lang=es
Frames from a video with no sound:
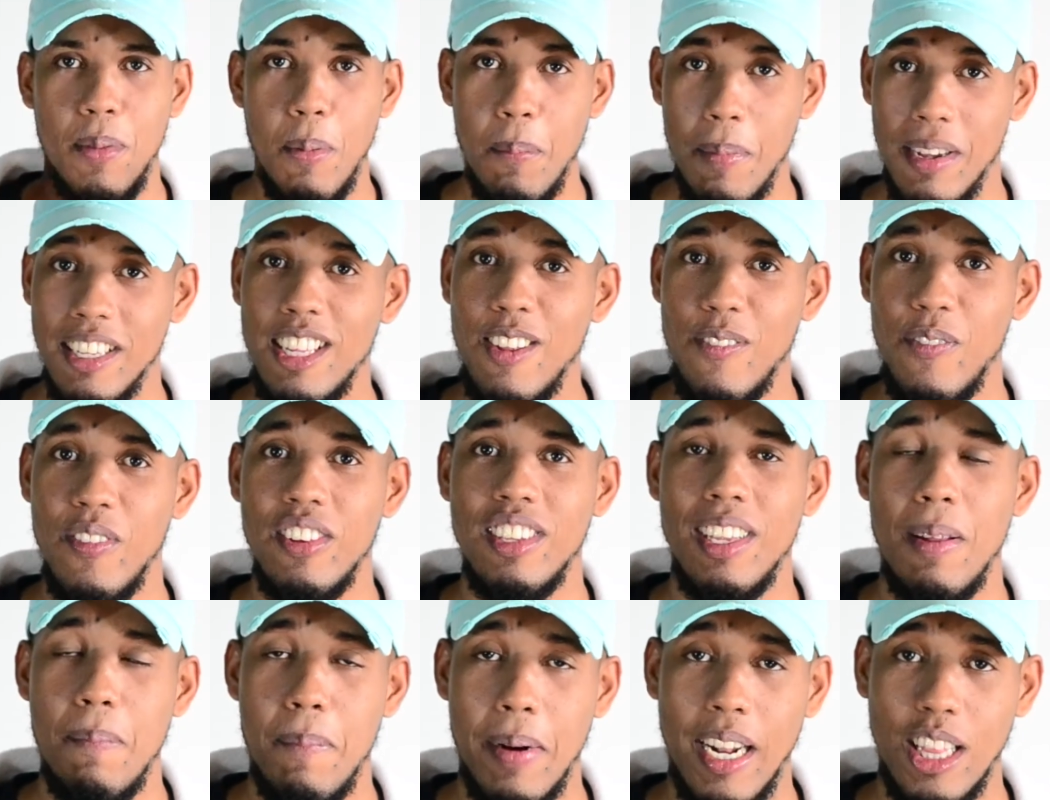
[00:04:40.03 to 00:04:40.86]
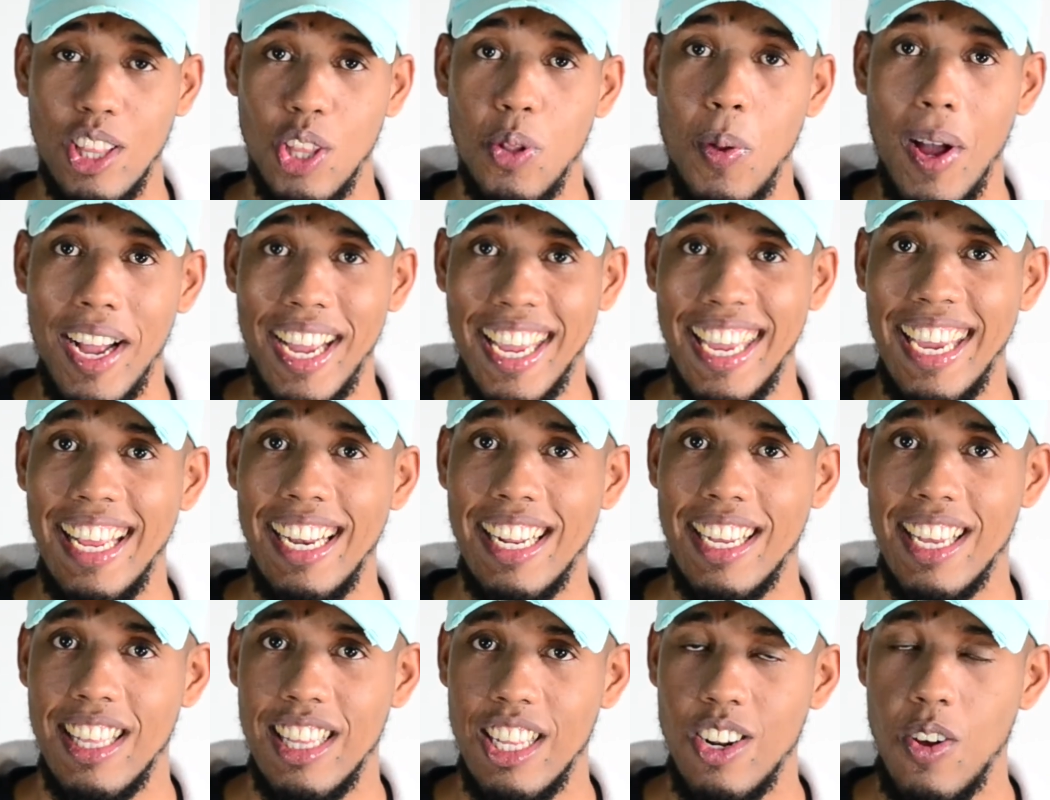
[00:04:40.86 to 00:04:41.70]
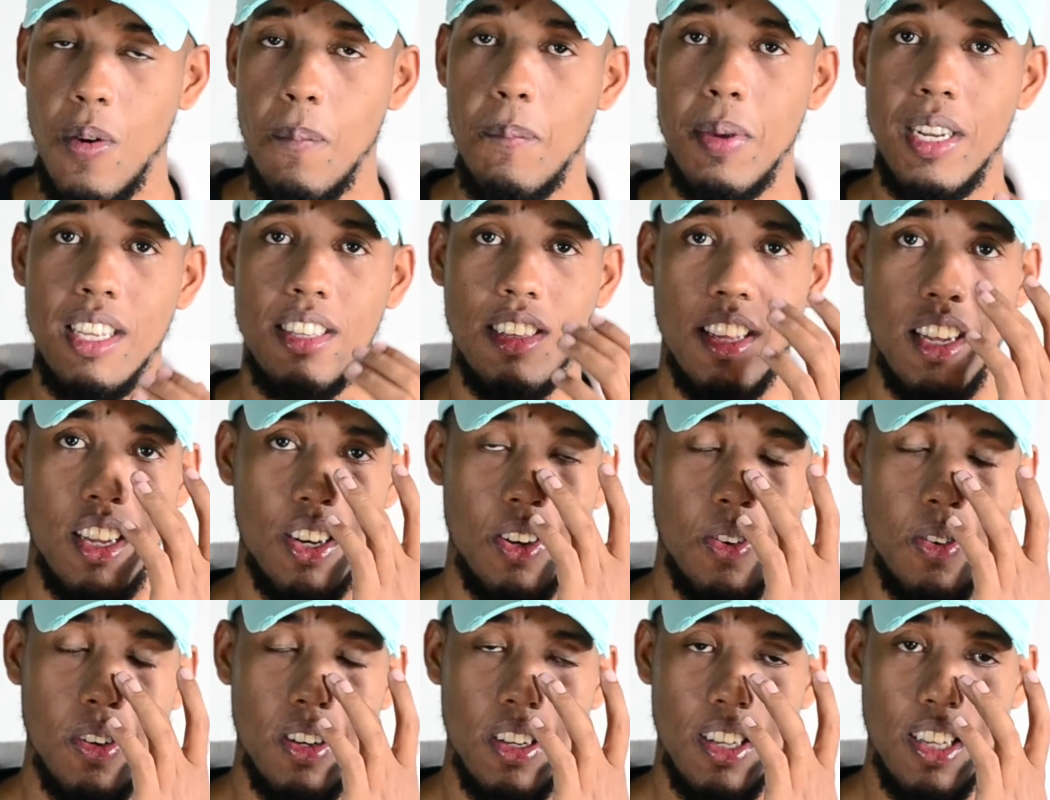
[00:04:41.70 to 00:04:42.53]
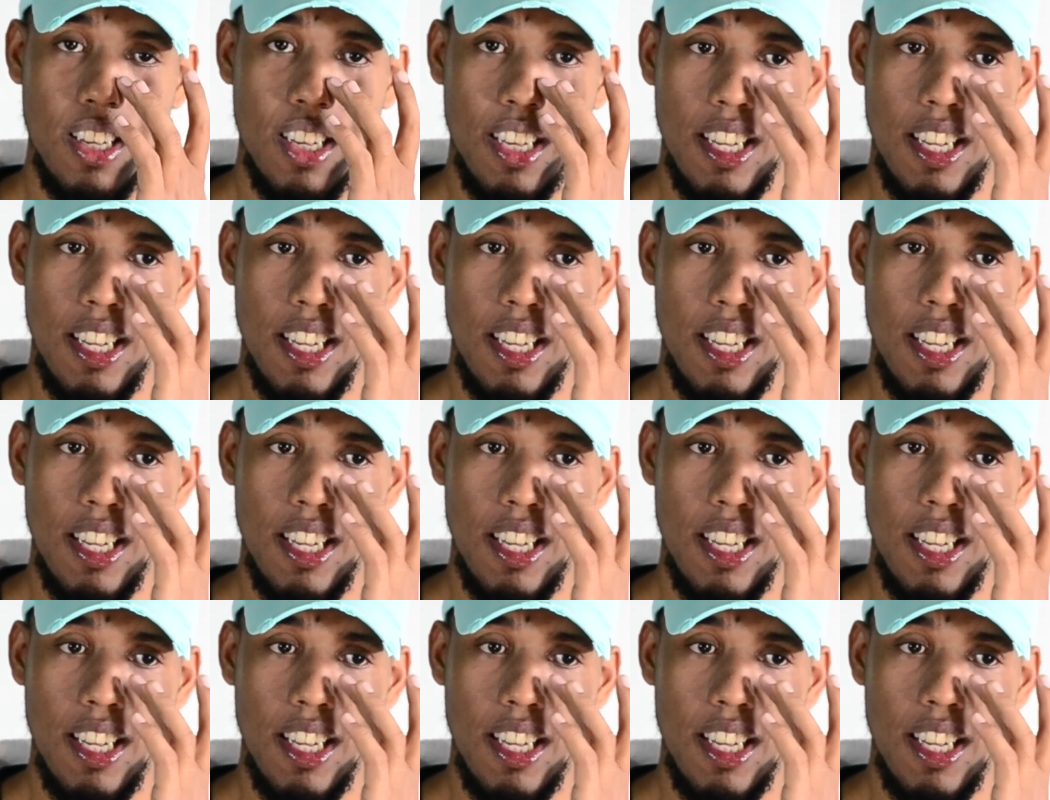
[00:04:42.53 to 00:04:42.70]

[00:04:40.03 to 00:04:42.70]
Lo más difícil para todo aquel que dirige un ministerio